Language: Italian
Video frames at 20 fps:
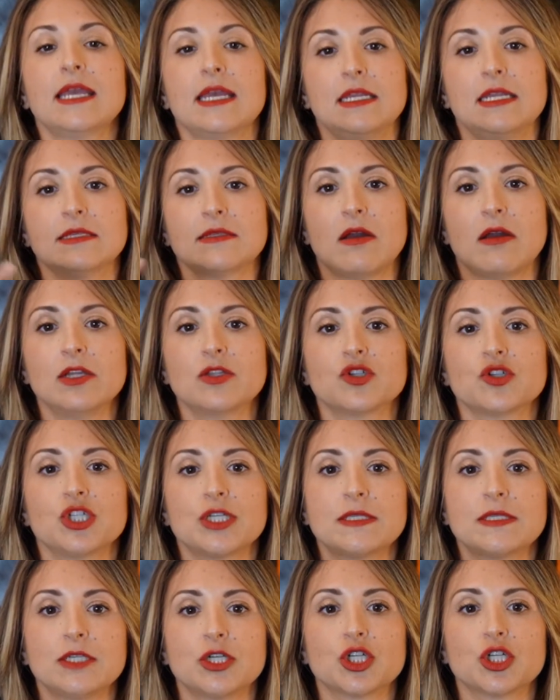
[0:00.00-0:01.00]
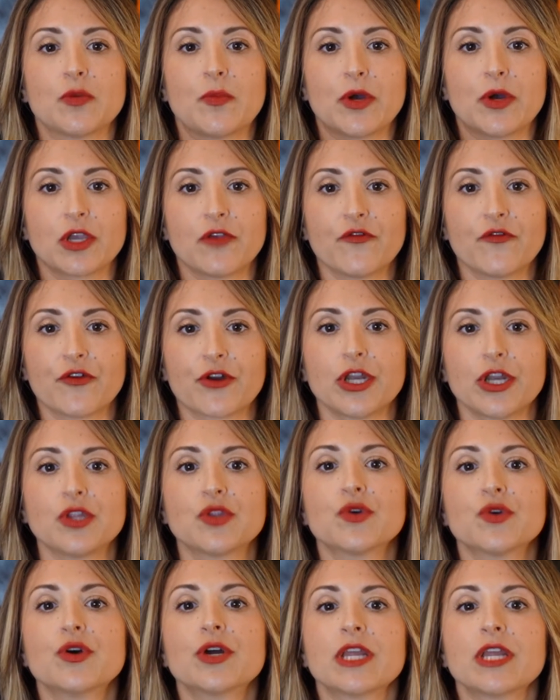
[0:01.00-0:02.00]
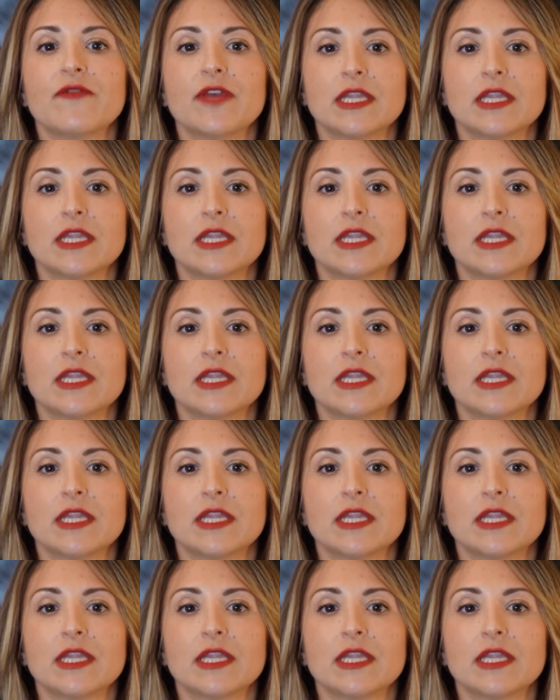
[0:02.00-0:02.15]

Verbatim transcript: che di solito gestisce pochi fornitori,